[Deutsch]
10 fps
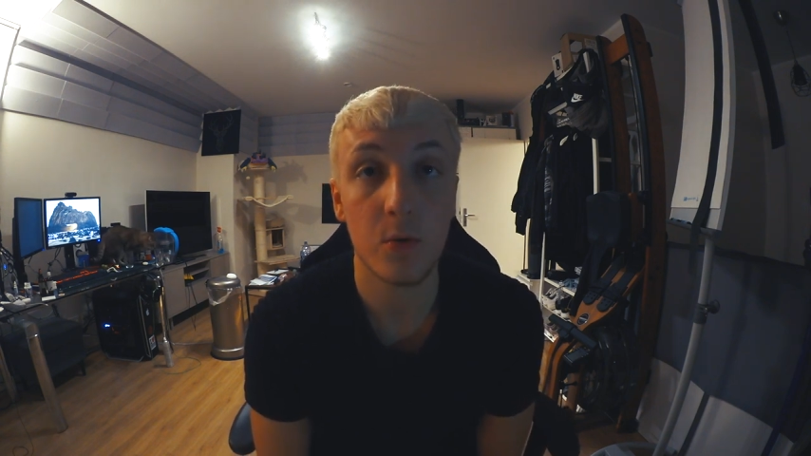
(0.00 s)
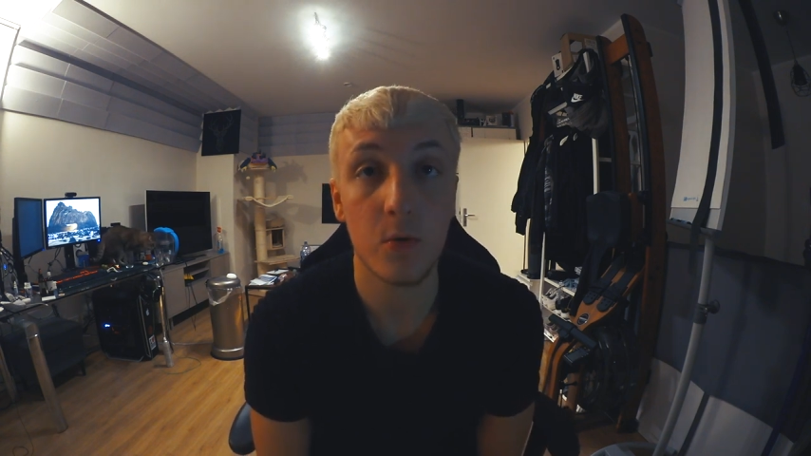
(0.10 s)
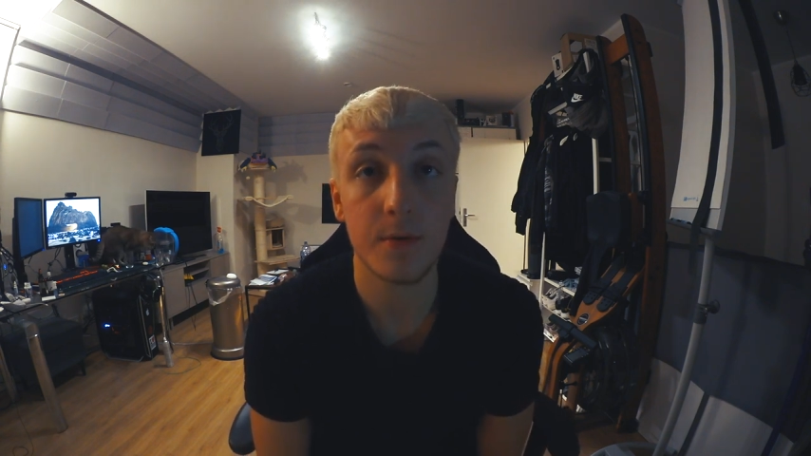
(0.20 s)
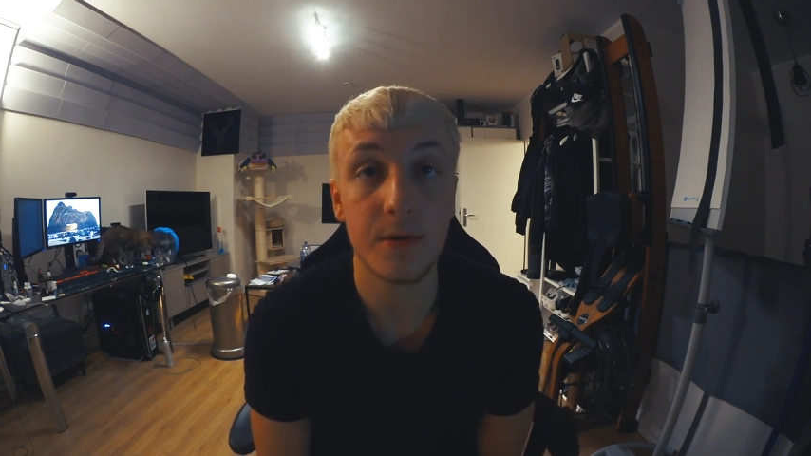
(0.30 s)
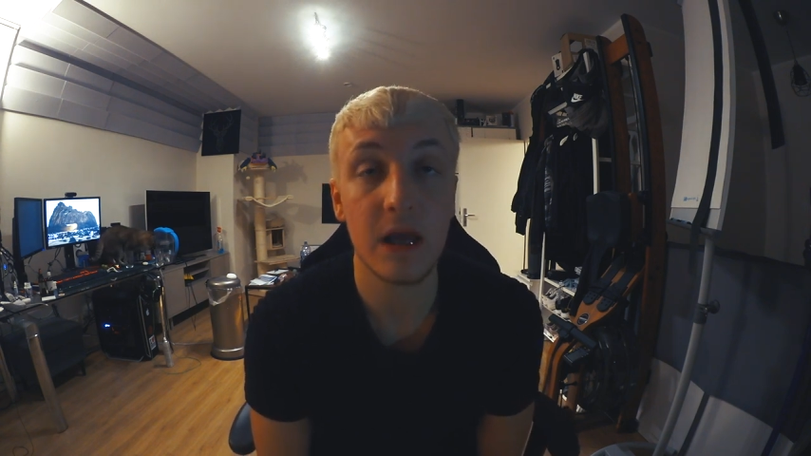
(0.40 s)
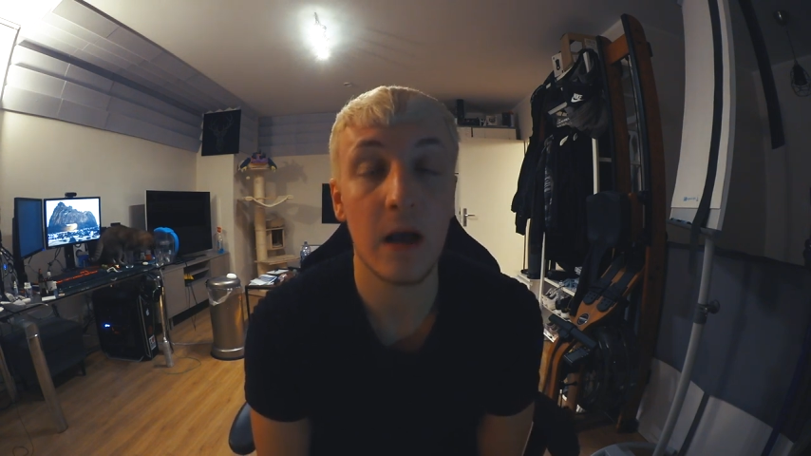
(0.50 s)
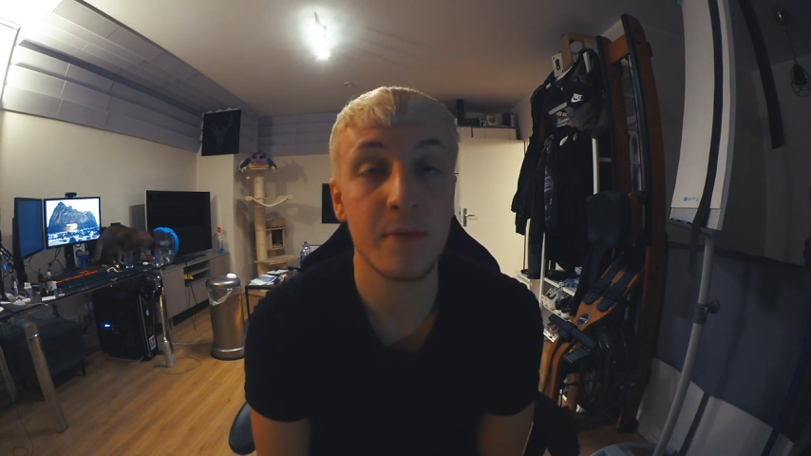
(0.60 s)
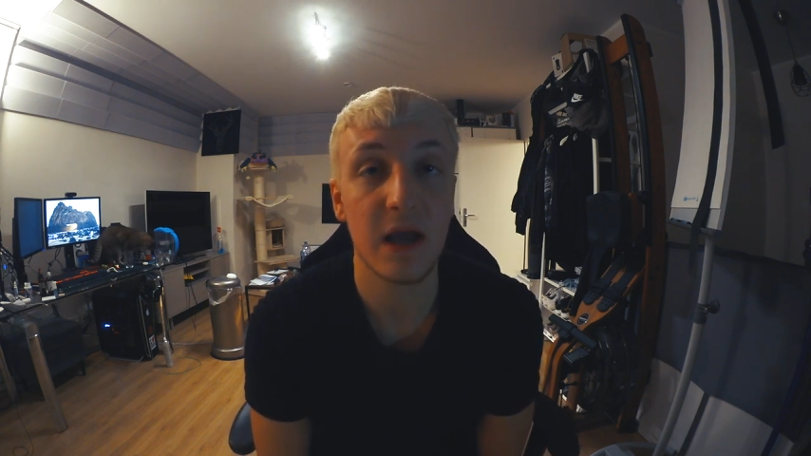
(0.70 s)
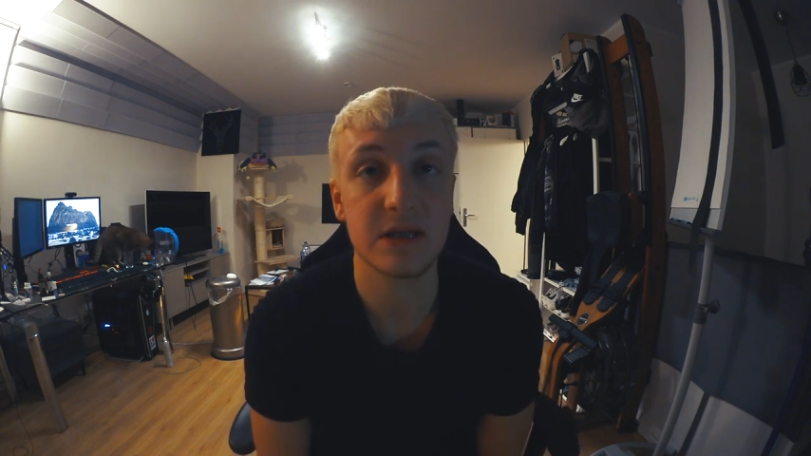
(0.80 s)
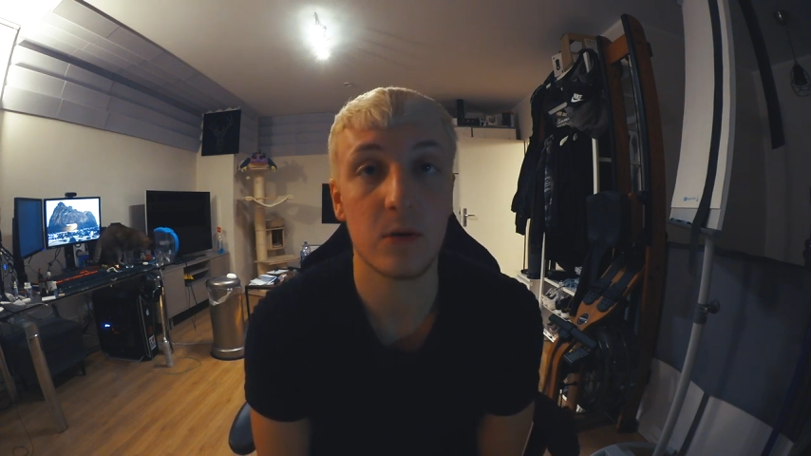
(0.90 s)
und ihr
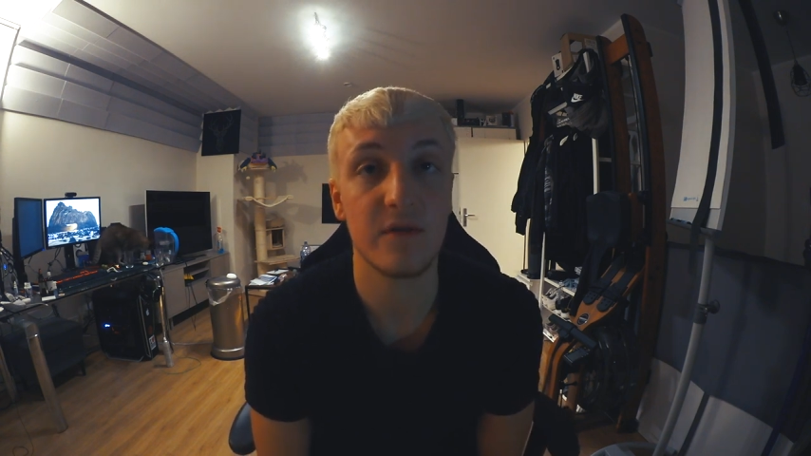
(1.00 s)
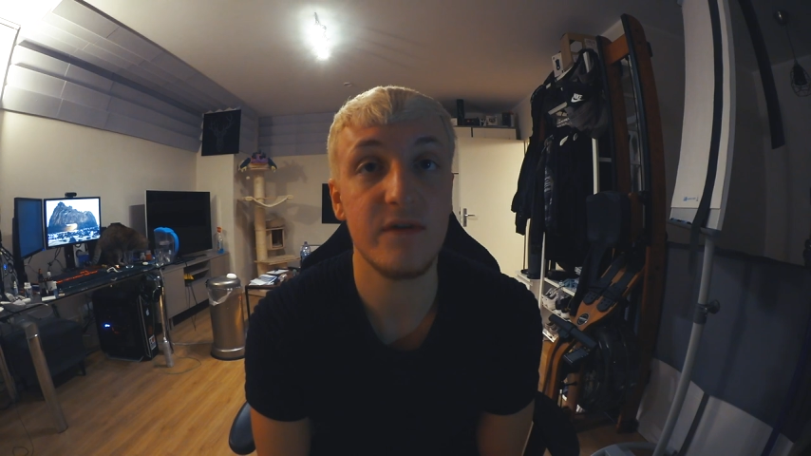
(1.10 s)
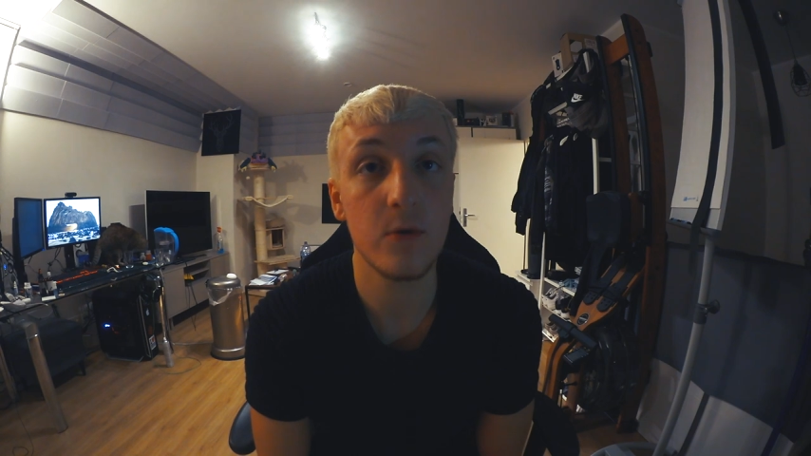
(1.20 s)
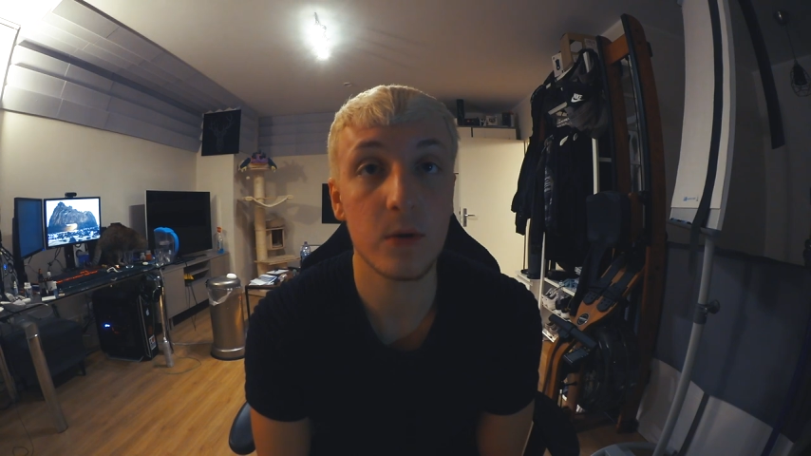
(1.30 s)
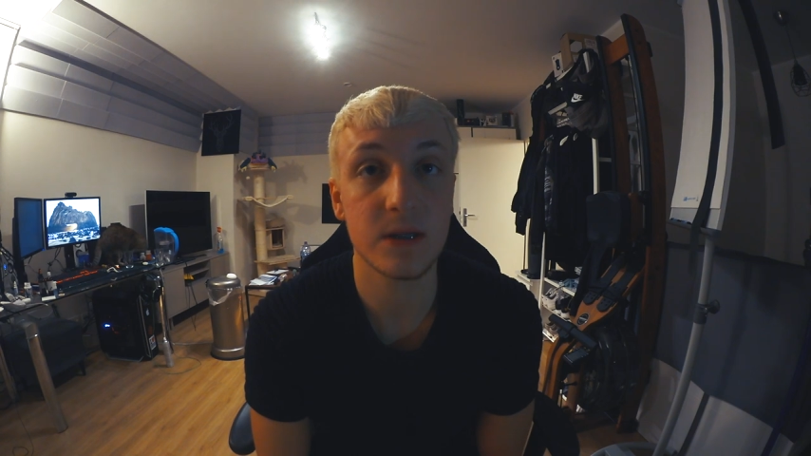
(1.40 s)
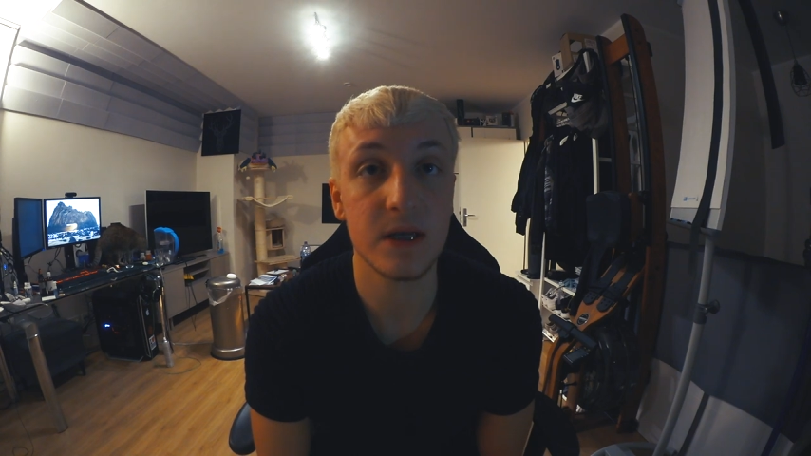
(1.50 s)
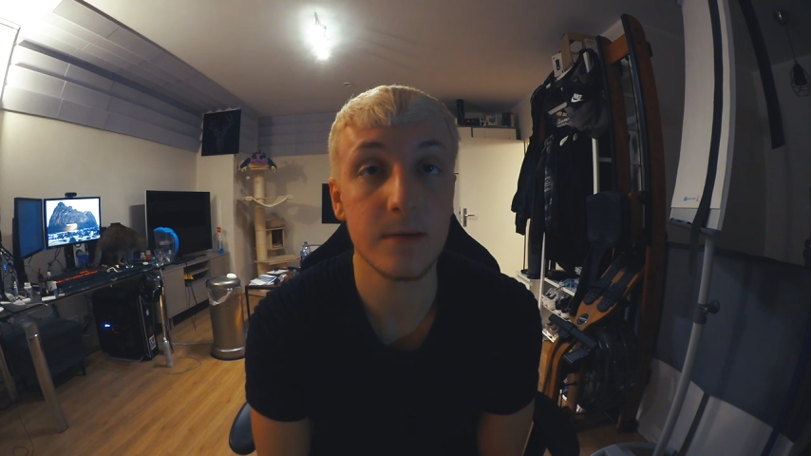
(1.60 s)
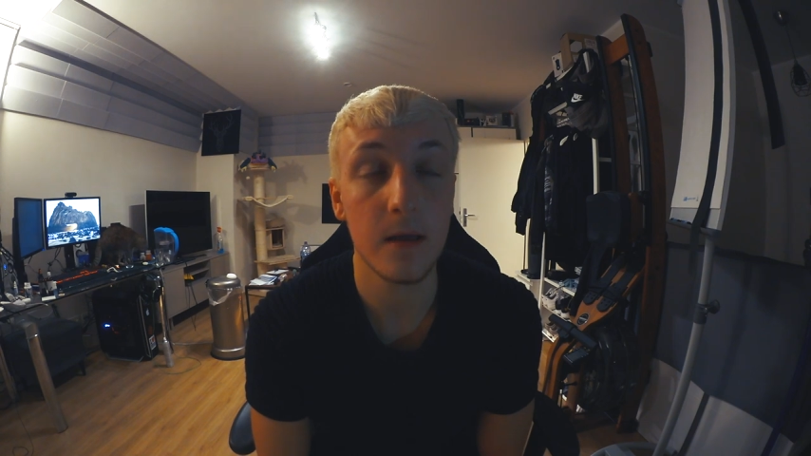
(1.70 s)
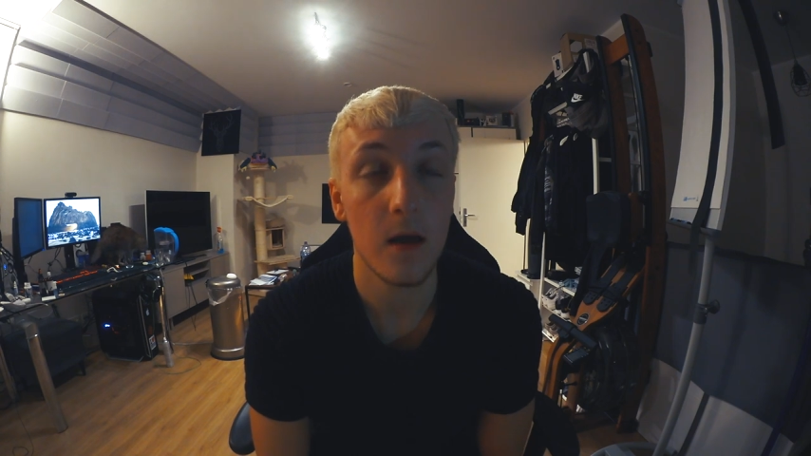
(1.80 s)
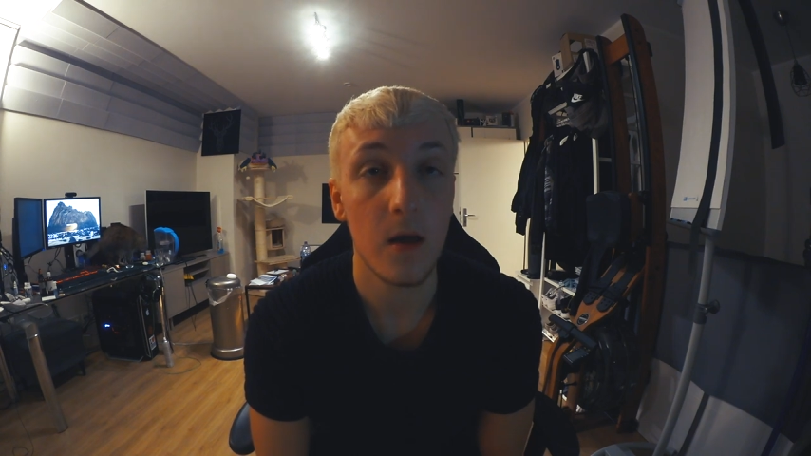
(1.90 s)
habt ja gestern das Video
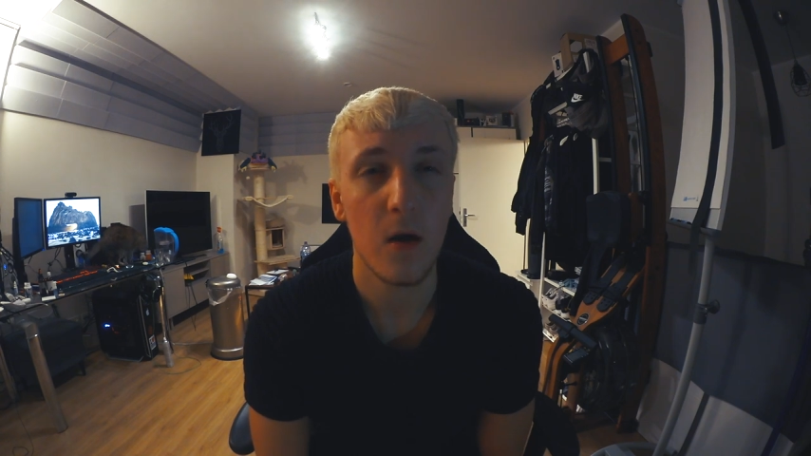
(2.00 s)
gesehen.